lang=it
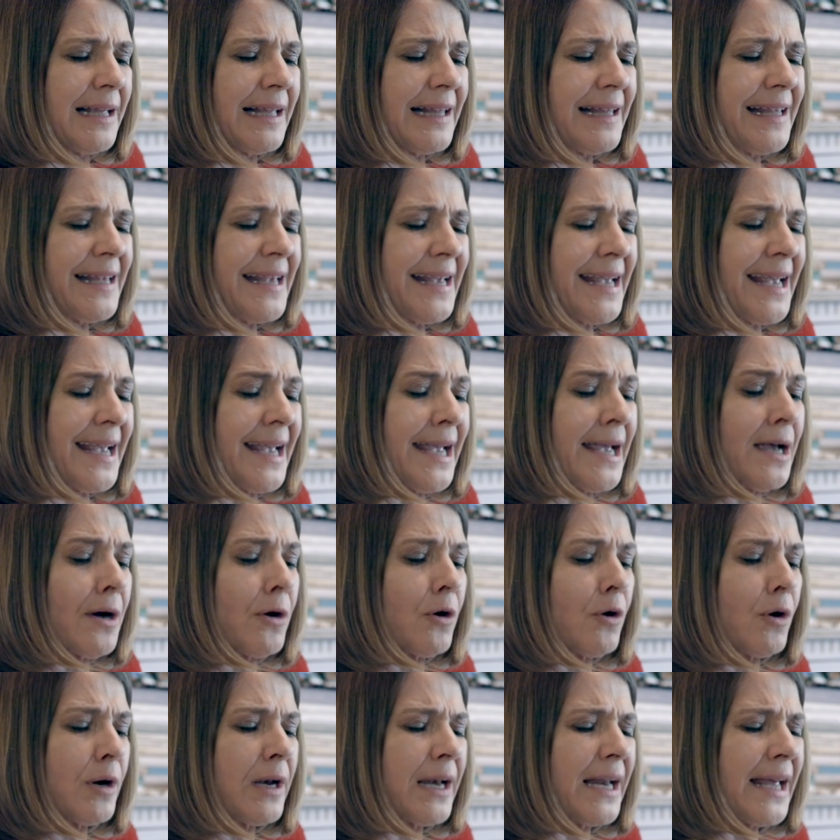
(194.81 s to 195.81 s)
gli
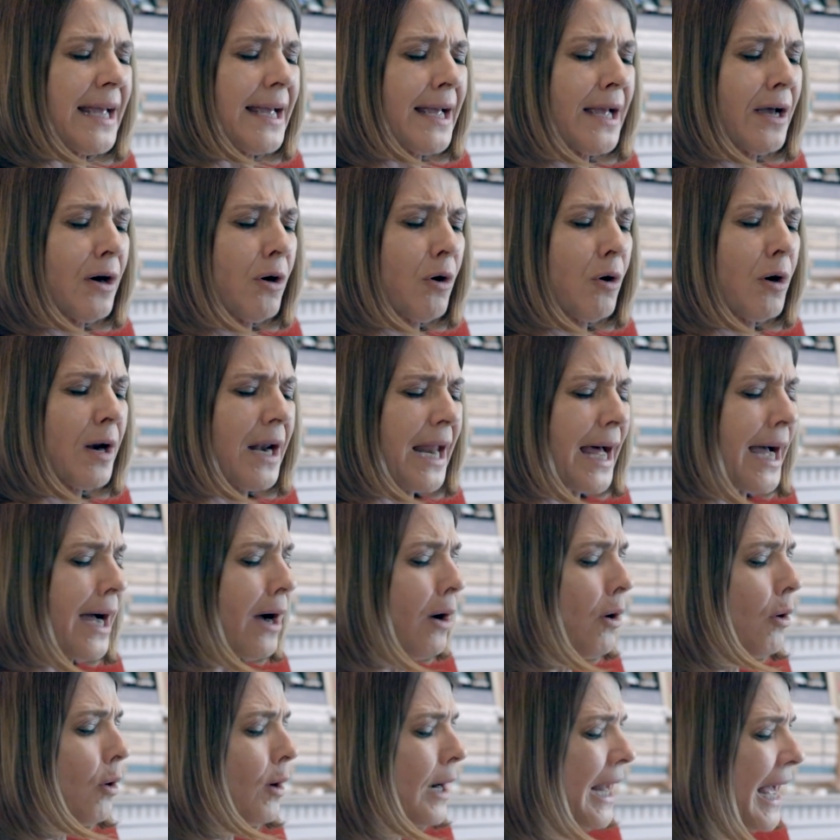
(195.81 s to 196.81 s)
leo,
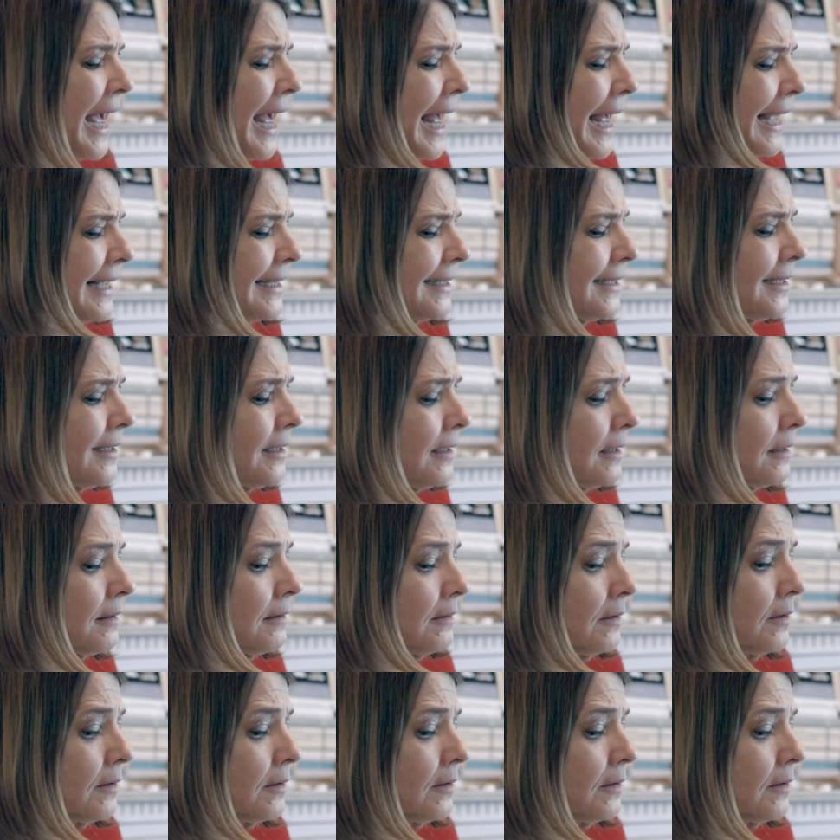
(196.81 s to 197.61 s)
lao, lai?